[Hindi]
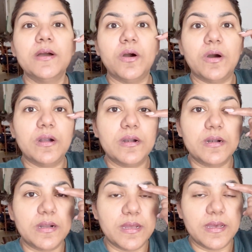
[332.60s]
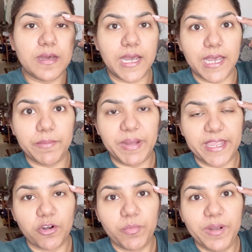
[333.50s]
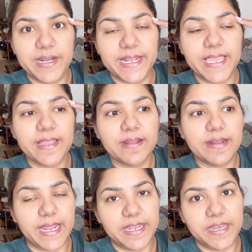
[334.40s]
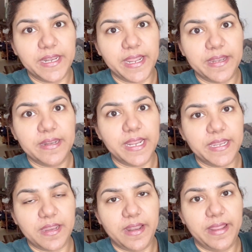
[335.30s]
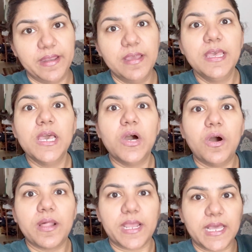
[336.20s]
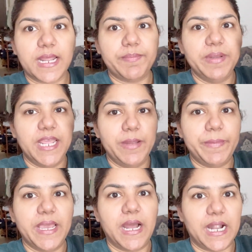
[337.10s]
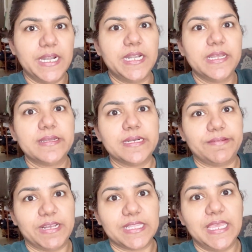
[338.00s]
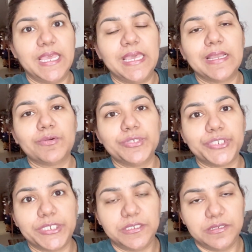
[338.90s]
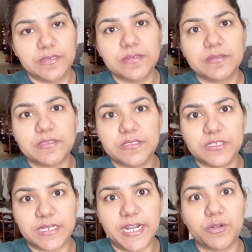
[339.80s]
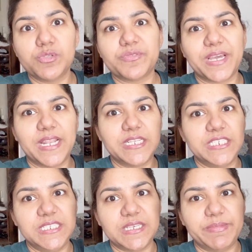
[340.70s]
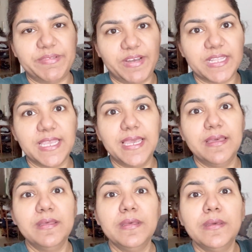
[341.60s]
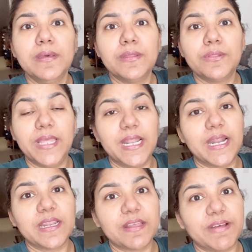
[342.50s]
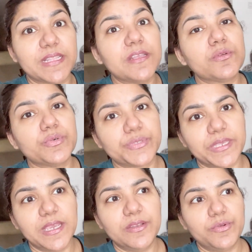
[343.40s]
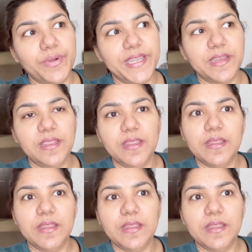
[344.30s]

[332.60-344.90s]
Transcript: और माइक्रो ब्लेडिंग 99 99 और अगर आप नेल पे आर्ट करवाते हैं कुछ टैटूज़ वगैरह चीज़ें बनवाते हैं नेल आर्ट करवाते हैं तो उसके ट्वेंटी